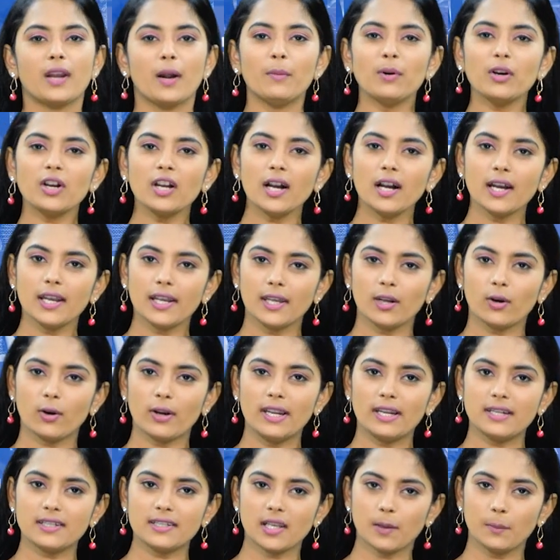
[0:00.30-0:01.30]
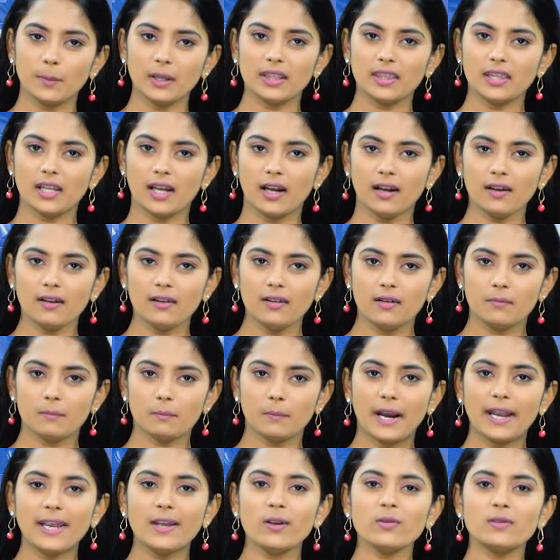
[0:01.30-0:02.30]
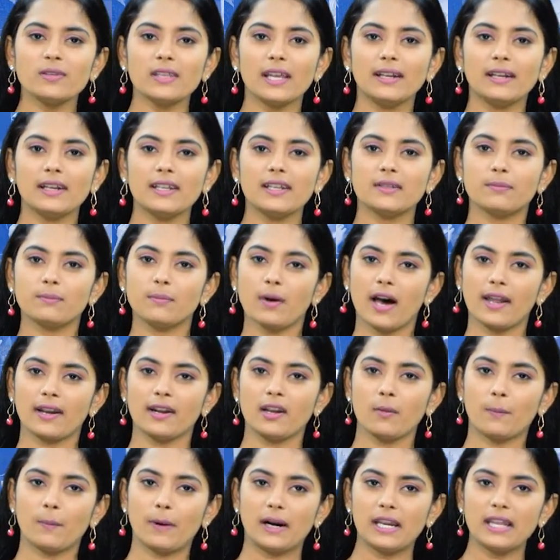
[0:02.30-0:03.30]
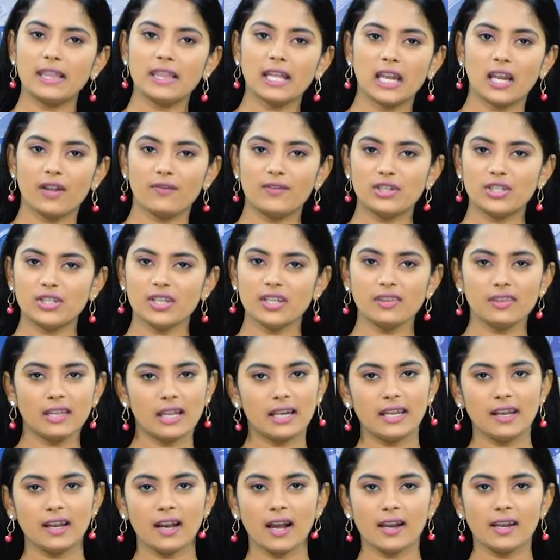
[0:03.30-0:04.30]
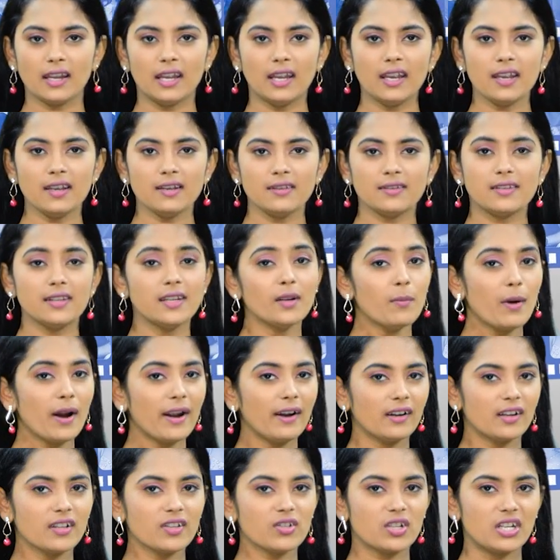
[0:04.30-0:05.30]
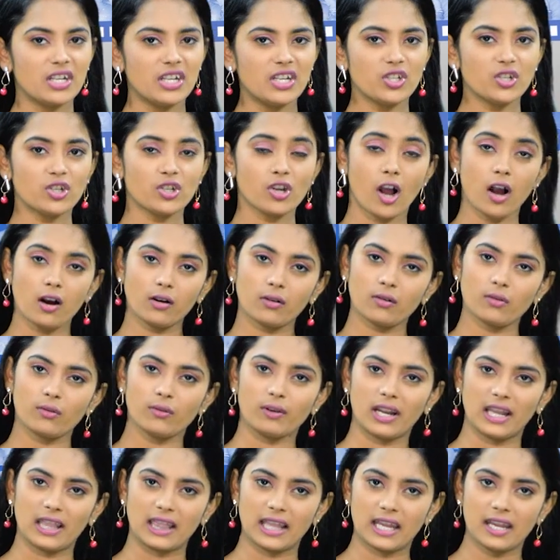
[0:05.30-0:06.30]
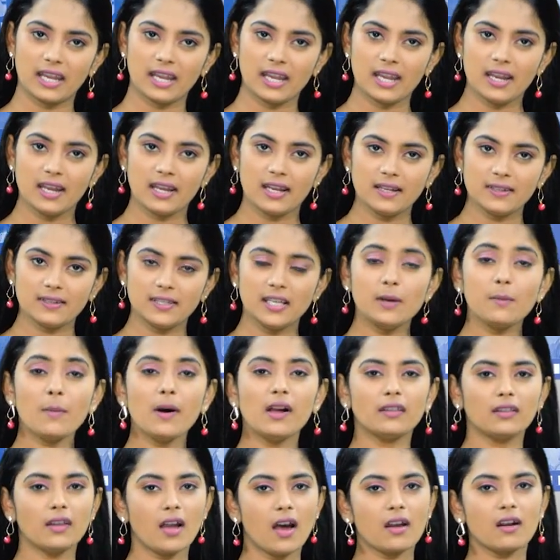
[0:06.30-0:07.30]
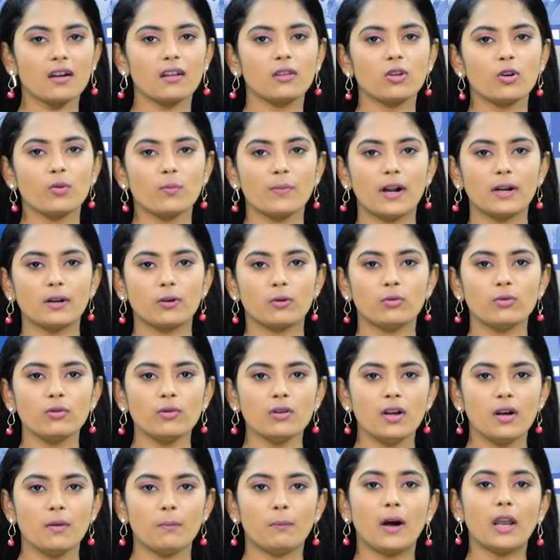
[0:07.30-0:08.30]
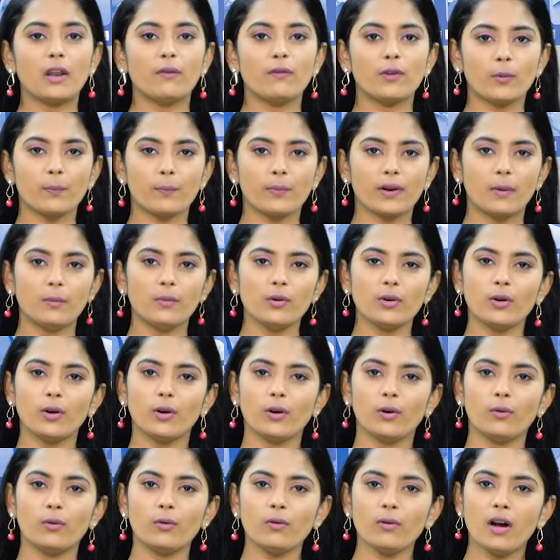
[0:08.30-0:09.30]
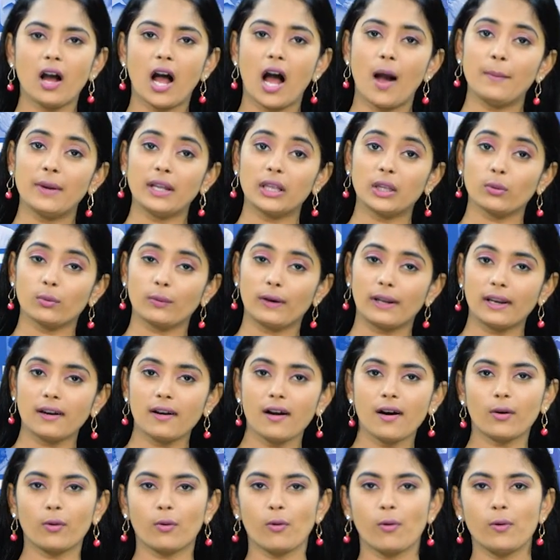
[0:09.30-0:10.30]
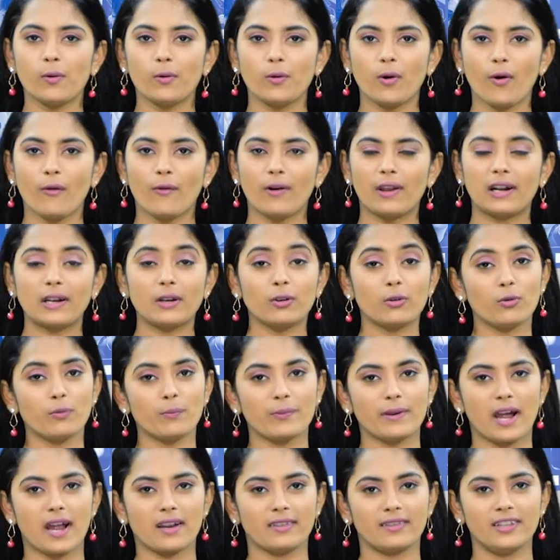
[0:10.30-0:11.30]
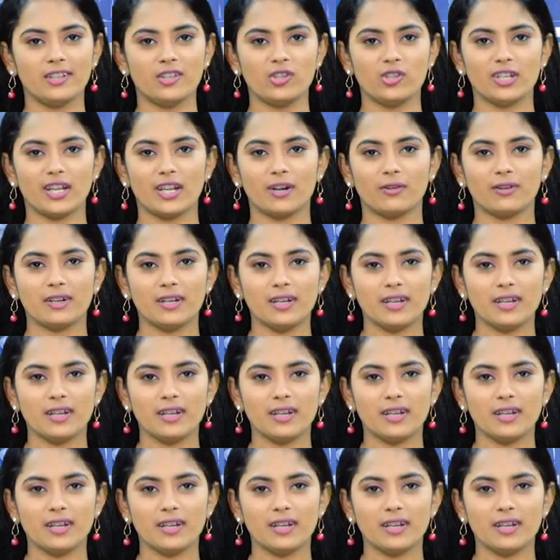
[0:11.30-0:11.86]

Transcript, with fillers: ప్రముఖ హీరోయిన్ సమంత మయోసైటిస్ బారిన పడిందన్న విషయం తెలియగానే సినిమా ఇండస్ట్రీ షాక్ గురైంది సినిమా తారలతో పాటు పలువురు ప్రముఖులు ఆమె త్వరగా కోలుకోవాలంటూ ప్రార్థించారు